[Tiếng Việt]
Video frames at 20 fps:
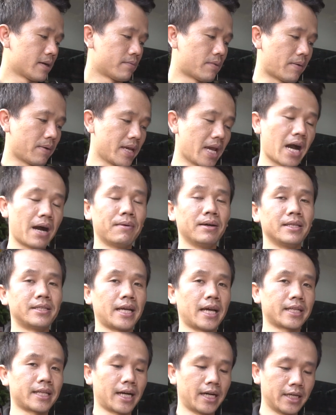Và bây giờ mình
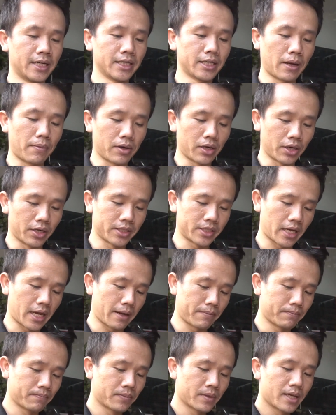sẽ thử cho mọi người
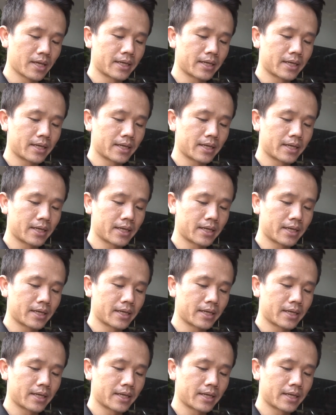xem